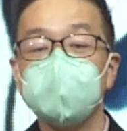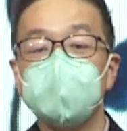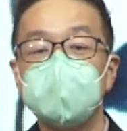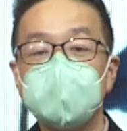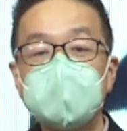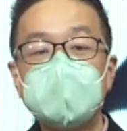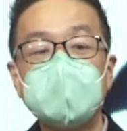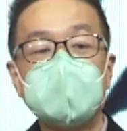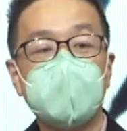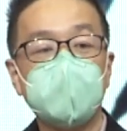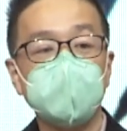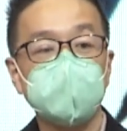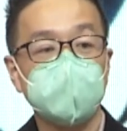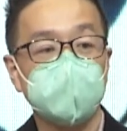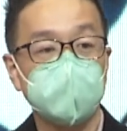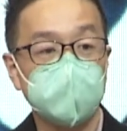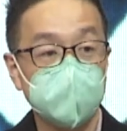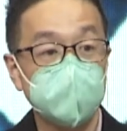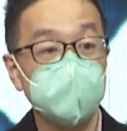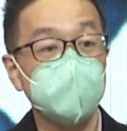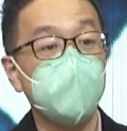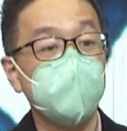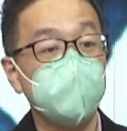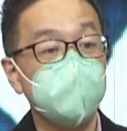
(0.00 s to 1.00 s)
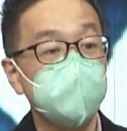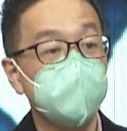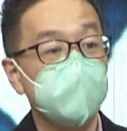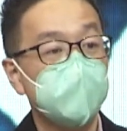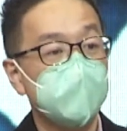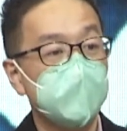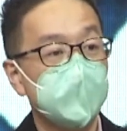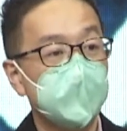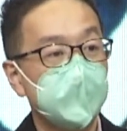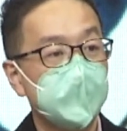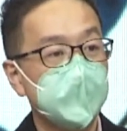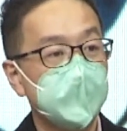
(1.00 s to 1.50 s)
这个样子的人，
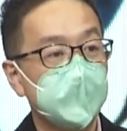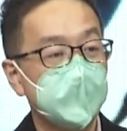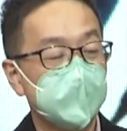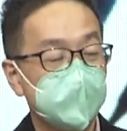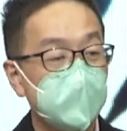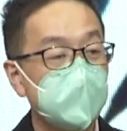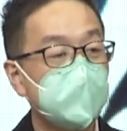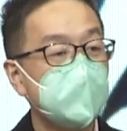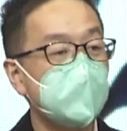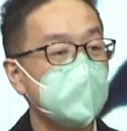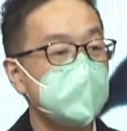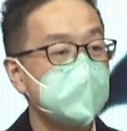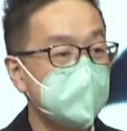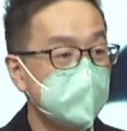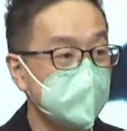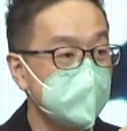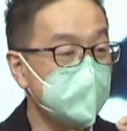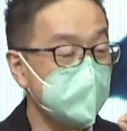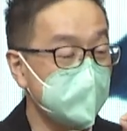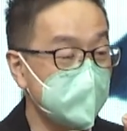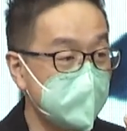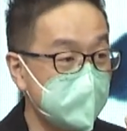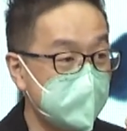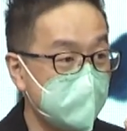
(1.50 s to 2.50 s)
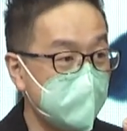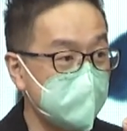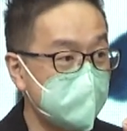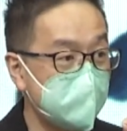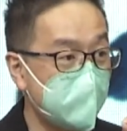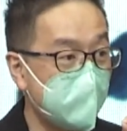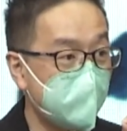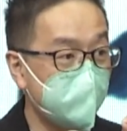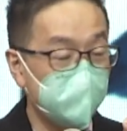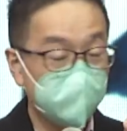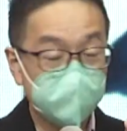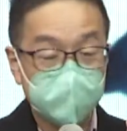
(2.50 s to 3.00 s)
大概这样子一下下，